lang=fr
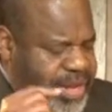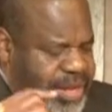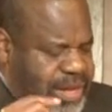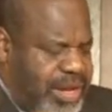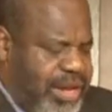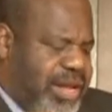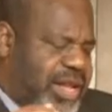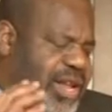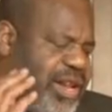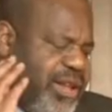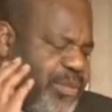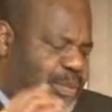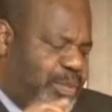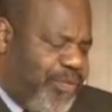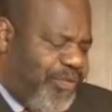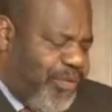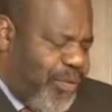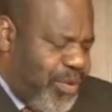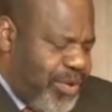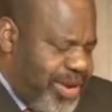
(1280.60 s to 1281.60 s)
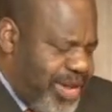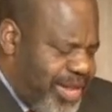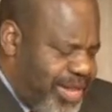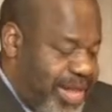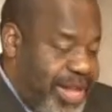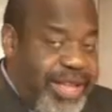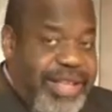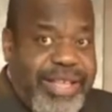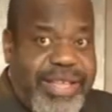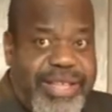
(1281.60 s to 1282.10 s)
il y a les fonds de
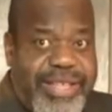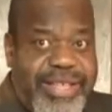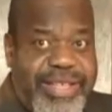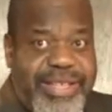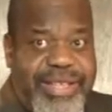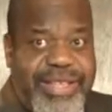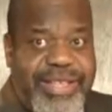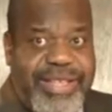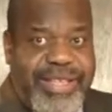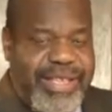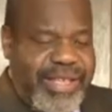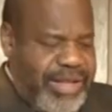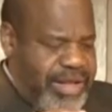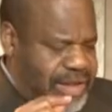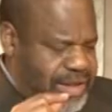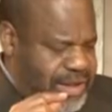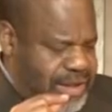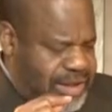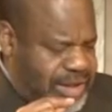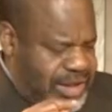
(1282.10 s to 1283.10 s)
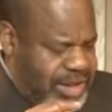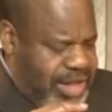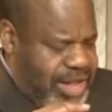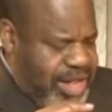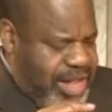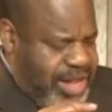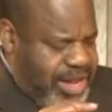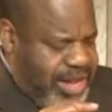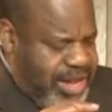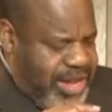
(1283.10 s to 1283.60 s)
teint. Hein. Il y
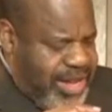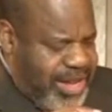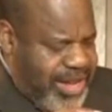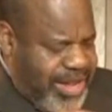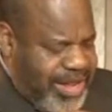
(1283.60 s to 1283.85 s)
a, les,